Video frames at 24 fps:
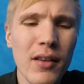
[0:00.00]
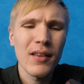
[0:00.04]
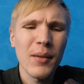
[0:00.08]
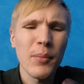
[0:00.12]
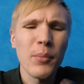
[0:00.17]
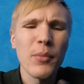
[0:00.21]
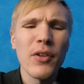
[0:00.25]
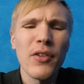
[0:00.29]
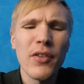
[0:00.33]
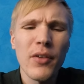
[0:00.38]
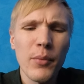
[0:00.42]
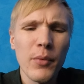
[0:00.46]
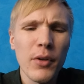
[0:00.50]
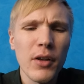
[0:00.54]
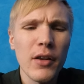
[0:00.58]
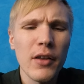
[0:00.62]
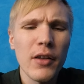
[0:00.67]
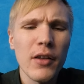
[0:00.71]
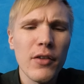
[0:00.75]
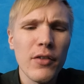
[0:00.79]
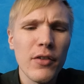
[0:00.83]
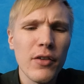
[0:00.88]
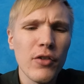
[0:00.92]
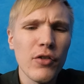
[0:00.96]
Там на самом деле
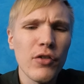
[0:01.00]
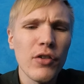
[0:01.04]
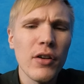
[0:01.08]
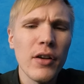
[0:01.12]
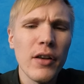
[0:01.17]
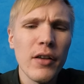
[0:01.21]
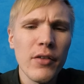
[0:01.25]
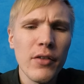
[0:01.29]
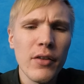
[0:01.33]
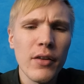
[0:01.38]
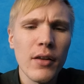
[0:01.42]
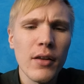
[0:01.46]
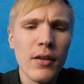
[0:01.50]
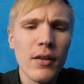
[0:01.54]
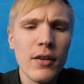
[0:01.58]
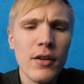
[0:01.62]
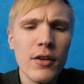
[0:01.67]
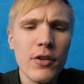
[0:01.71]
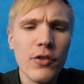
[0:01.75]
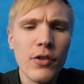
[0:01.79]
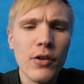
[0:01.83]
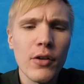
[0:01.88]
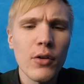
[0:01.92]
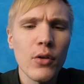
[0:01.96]
есть и железные
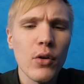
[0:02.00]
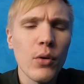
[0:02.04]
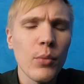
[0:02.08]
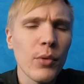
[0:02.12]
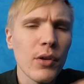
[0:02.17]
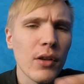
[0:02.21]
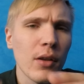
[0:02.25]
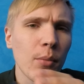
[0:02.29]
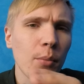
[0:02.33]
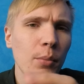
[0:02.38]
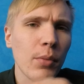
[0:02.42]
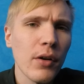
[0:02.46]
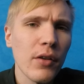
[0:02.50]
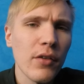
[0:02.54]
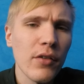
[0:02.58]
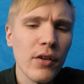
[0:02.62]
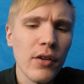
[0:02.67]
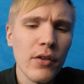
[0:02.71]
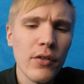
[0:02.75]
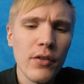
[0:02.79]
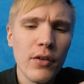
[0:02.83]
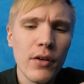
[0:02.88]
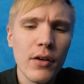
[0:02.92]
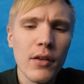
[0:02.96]
отличия, кроме там
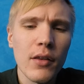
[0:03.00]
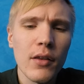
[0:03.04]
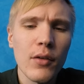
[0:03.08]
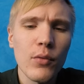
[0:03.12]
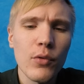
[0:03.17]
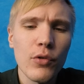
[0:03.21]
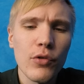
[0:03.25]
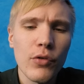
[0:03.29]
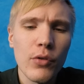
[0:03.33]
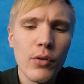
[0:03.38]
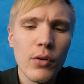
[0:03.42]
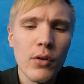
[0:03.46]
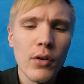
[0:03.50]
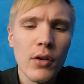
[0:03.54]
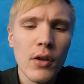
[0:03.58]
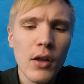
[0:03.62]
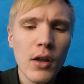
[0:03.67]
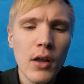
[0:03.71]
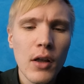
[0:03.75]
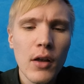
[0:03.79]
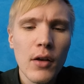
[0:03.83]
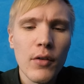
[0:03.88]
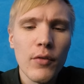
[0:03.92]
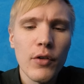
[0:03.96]
процессора и того, что
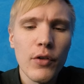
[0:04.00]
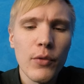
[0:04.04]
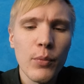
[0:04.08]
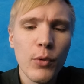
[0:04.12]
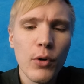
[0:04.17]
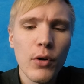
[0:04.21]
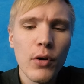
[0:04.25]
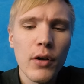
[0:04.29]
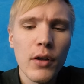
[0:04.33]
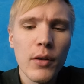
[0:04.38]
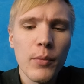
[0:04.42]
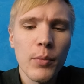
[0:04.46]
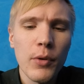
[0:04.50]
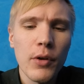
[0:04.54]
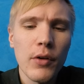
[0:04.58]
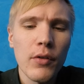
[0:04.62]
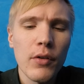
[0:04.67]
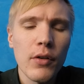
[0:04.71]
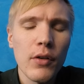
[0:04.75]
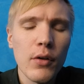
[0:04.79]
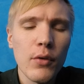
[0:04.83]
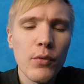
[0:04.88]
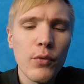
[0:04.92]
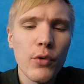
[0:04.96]
восьмерка это первый
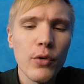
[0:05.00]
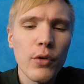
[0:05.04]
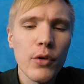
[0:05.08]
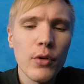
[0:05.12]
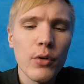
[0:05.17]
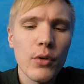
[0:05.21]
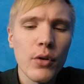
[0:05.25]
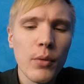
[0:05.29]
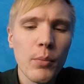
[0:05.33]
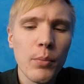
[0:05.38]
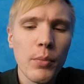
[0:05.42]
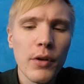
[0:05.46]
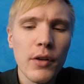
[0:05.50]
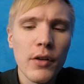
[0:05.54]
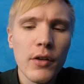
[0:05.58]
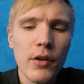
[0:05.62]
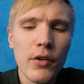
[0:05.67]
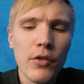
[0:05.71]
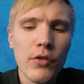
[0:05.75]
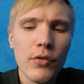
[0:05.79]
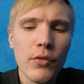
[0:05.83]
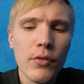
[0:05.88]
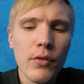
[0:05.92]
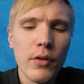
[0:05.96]
телефон, который
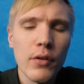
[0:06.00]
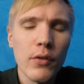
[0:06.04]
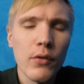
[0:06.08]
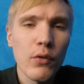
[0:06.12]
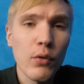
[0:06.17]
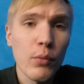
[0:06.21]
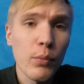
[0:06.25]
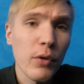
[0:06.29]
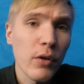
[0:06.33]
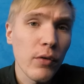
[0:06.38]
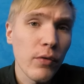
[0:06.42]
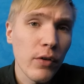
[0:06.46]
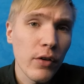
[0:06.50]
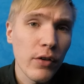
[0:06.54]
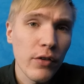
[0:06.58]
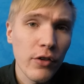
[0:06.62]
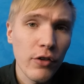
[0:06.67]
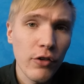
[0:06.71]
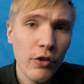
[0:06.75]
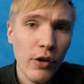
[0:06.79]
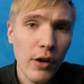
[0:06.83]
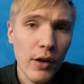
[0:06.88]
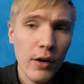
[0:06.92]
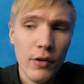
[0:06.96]
поддерживает супер fast
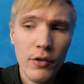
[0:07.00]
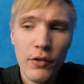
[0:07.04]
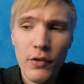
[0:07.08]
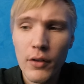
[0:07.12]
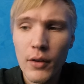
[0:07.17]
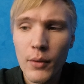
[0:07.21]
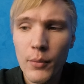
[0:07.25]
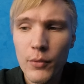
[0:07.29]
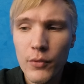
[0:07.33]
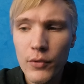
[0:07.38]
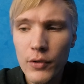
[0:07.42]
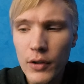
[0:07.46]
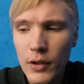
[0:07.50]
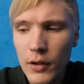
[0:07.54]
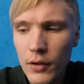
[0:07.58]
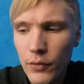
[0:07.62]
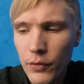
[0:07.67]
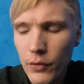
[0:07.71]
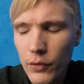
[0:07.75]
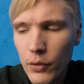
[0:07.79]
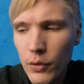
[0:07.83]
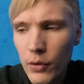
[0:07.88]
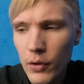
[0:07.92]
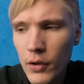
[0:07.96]
charge, там и вот это
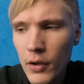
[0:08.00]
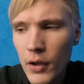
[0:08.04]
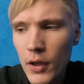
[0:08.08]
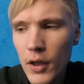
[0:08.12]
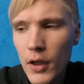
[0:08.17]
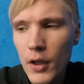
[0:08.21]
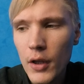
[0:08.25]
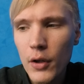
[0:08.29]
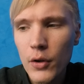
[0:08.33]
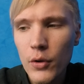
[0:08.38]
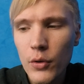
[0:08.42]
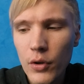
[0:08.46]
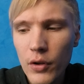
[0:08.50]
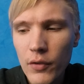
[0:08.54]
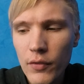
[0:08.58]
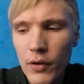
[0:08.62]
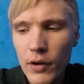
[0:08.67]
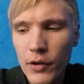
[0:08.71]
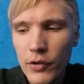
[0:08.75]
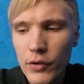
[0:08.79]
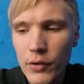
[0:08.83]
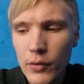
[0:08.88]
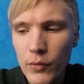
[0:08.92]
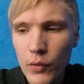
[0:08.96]
все, но
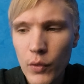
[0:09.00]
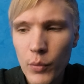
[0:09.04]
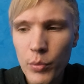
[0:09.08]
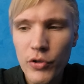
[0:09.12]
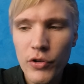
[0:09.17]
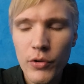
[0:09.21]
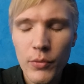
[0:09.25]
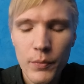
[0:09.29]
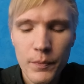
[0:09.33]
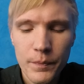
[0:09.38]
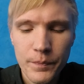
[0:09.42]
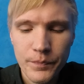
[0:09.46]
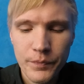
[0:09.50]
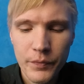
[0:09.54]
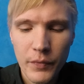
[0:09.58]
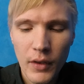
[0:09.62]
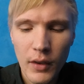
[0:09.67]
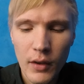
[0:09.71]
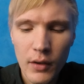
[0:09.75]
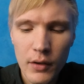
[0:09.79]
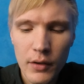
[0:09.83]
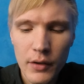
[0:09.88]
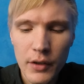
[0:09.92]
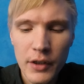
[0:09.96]
неважно. В общем,
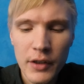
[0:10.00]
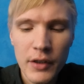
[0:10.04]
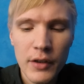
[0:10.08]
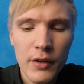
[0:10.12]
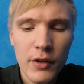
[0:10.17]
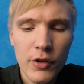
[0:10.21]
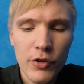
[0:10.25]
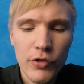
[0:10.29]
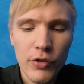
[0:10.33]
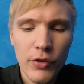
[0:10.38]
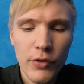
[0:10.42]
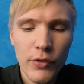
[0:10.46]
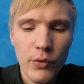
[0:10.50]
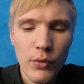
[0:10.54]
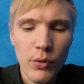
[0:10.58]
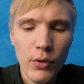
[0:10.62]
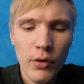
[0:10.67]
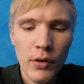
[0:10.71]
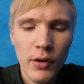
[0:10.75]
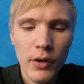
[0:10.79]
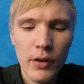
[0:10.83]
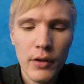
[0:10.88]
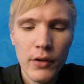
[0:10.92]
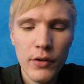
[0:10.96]
э, и на
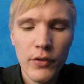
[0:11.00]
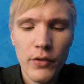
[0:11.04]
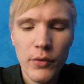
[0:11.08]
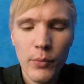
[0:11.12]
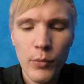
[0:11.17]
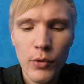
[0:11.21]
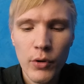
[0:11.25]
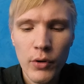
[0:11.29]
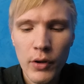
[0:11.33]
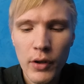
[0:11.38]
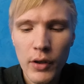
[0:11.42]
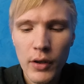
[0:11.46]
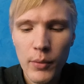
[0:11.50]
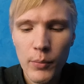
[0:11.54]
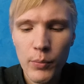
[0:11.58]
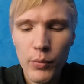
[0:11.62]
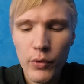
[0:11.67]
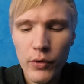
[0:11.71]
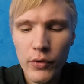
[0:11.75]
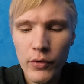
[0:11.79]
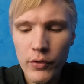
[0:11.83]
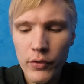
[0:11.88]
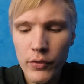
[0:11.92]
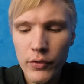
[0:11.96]
шестерке, и на семерке я
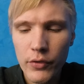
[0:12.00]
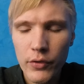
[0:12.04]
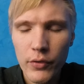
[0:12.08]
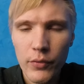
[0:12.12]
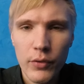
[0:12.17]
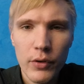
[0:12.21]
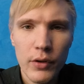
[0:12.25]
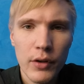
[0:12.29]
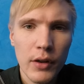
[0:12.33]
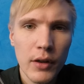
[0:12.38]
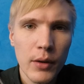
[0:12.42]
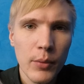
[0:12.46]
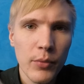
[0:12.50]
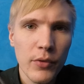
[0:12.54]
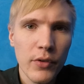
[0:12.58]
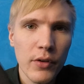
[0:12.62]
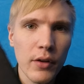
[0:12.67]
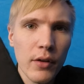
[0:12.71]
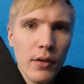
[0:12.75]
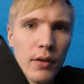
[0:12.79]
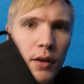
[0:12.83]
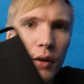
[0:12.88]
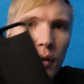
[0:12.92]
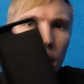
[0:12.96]
пользовался вот таким
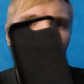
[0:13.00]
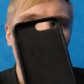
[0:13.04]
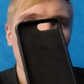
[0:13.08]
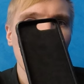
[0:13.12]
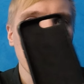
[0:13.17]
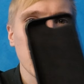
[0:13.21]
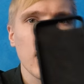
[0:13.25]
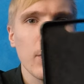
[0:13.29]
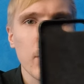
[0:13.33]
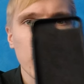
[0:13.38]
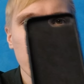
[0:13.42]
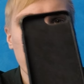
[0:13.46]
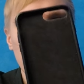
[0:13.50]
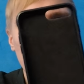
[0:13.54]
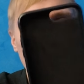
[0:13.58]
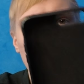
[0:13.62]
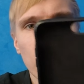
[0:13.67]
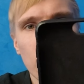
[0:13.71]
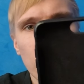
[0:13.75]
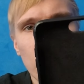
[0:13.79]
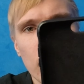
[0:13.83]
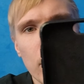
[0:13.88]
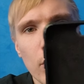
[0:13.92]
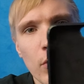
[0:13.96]
стандартным apple
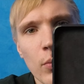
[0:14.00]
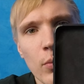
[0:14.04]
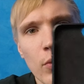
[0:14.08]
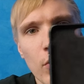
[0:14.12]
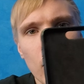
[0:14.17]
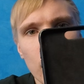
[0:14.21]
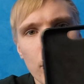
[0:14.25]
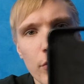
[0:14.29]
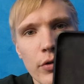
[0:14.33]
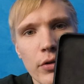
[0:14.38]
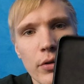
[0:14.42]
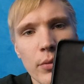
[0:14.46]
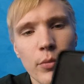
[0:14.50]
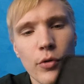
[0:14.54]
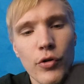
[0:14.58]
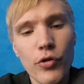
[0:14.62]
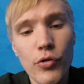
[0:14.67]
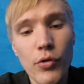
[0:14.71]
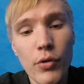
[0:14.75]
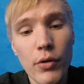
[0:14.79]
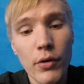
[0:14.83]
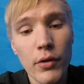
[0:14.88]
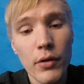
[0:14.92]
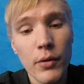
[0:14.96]
чехлом кожаным,
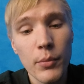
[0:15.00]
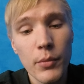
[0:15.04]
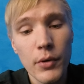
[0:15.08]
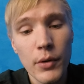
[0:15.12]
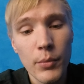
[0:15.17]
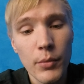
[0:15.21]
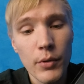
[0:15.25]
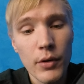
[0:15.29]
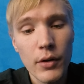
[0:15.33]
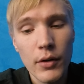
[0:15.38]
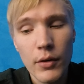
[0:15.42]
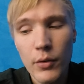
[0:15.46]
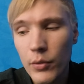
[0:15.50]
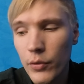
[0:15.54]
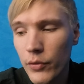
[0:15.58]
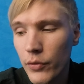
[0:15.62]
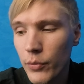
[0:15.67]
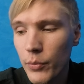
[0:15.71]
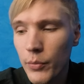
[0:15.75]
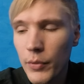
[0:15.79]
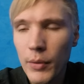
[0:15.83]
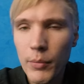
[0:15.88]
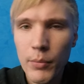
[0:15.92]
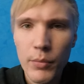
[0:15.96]
черным именно. То
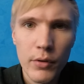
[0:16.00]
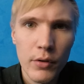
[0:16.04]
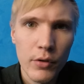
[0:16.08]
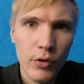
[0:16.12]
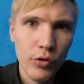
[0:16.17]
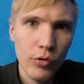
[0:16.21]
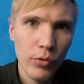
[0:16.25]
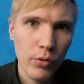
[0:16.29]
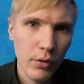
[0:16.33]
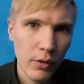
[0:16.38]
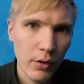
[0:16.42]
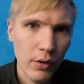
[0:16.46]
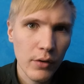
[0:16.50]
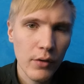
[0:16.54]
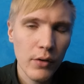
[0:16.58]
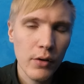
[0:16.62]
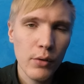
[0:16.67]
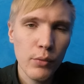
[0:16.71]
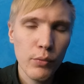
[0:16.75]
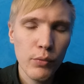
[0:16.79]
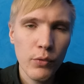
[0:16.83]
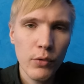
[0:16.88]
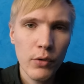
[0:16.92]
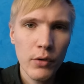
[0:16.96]
есть у меня был черный
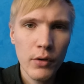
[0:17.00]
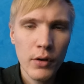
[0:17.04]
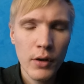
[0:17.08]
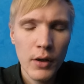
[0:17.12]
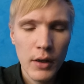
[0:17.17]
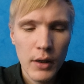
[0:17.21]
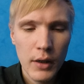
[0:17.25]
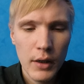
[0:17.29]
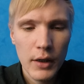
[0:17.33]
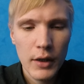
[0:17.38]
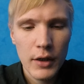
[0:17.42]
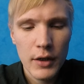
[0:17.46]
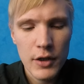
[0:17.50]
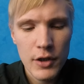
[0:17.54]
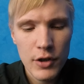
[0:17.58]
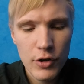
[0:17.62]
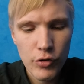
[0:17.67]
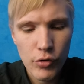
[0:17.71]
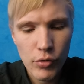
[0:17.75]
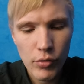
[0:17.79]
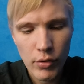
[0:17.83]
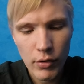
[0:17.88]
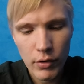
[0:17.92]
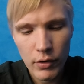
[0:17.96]
телефон и
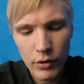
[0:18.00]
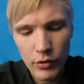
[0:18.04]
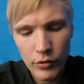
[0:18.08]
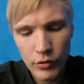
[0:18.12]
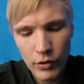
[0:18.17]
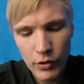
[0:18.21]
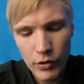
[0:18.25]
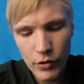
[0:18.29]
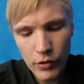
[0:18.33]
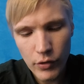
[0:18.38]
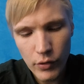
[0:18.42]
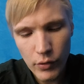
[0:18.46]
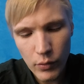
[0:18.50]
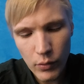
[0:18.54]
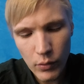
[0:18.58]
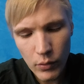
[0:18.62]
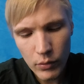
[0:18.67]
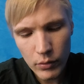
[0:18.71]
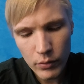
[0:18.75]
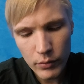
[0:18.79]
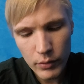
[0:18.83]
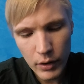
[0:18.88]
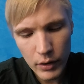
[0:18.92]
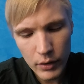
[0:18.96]
черный же
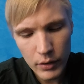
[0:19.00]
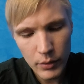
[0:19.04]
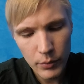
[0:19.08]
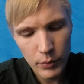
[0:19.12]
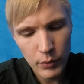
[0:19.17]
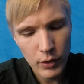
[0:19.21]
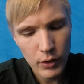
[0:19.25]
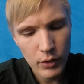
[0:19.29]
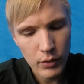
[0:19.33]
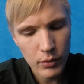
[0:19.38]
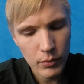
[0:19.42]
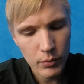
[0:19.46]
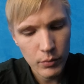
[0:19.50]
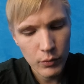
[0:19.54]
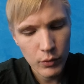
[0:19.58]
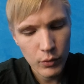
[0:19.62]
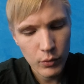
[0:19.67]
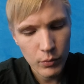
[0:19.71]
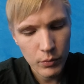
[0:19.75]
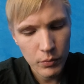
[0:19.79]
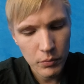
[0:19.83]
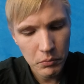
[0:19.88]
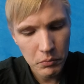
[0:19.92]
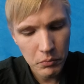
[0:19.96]
чехол, как-то мне это
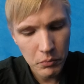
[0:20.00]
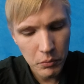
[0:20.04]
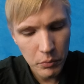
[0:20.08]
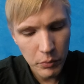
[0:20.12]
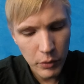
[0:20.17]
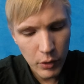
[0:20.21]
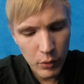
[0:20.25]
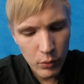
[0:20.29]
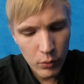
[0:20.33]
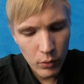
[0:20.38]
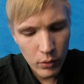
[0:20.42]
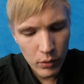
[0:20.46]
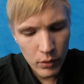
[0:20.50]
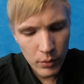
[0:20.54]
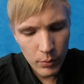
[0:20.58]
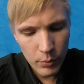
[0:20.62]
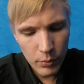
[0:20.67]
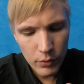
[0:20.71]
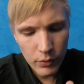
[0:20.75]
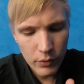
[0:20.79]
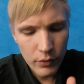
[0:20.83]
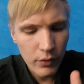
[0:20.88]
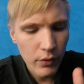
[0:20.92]
ну, прикольно было.